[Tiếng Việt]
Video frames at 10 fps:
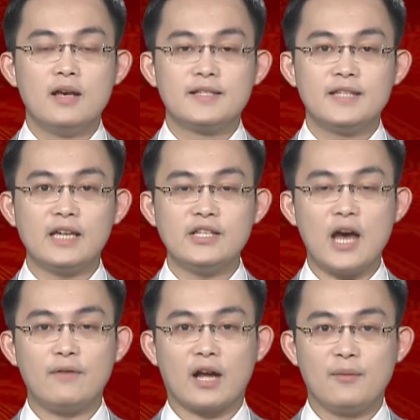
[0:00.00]
Xin kính
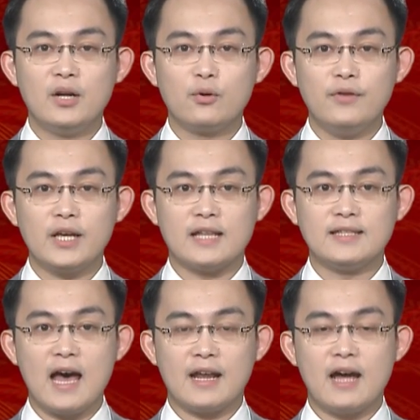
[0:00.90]
chào và cảm ơn quý vị khán
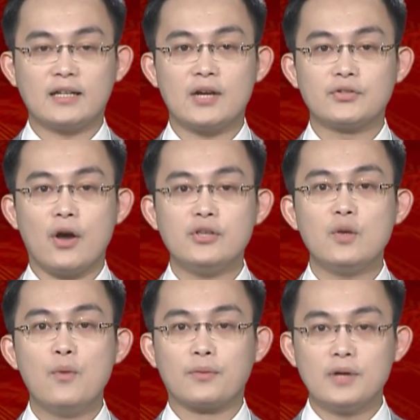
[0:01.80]
giả đang theo dõi
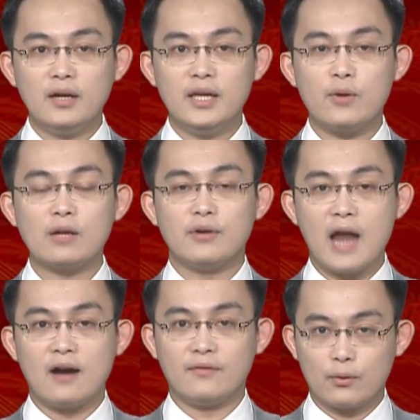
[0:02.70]
chuyên mục đưa nghị quyết của
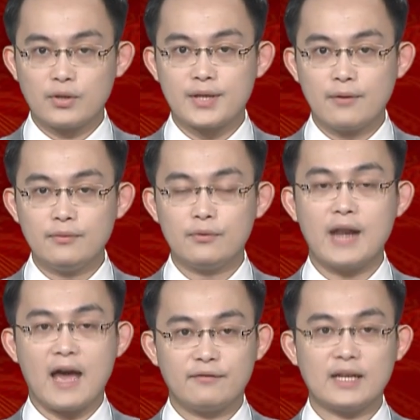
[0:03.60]
Đảng và cuộc sống của
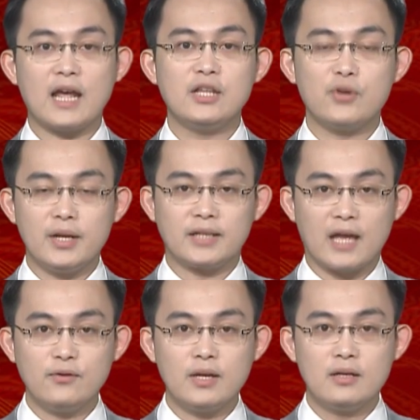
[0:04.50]
Đài Phát thanh Truyền hình
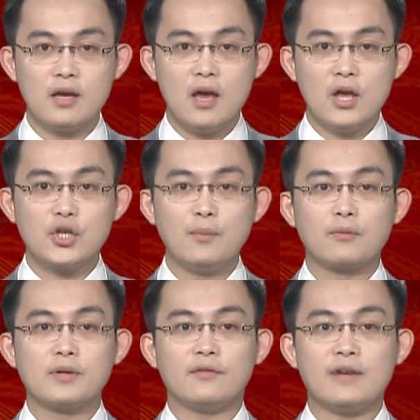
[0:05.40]
Thái Nguyên. Chuyên
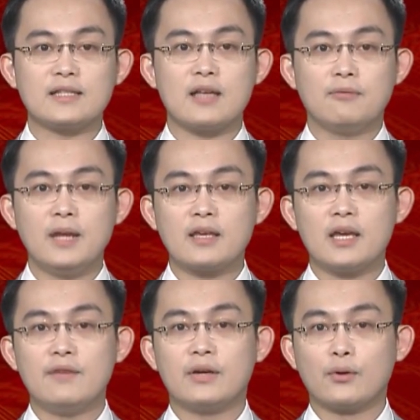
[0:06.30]
mục được phát sóng định
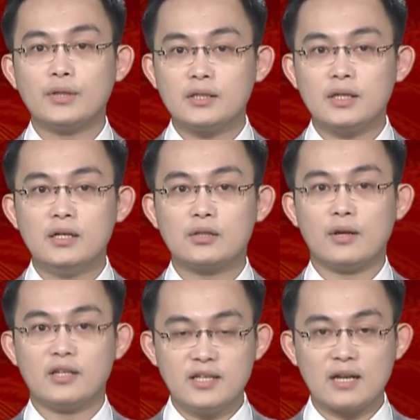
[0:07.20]
kỳ vào tối thứ tư,
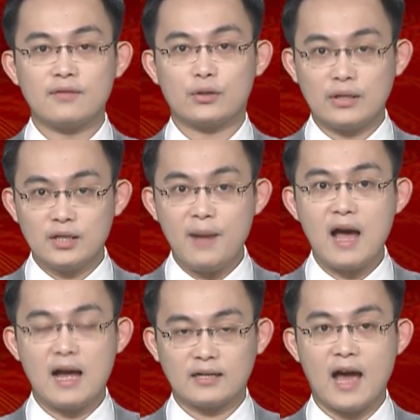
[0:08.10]
tuần thứ nhất và tuần thứ ba
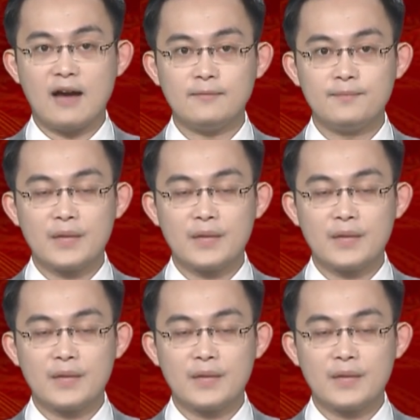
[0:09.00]
hàng tháng.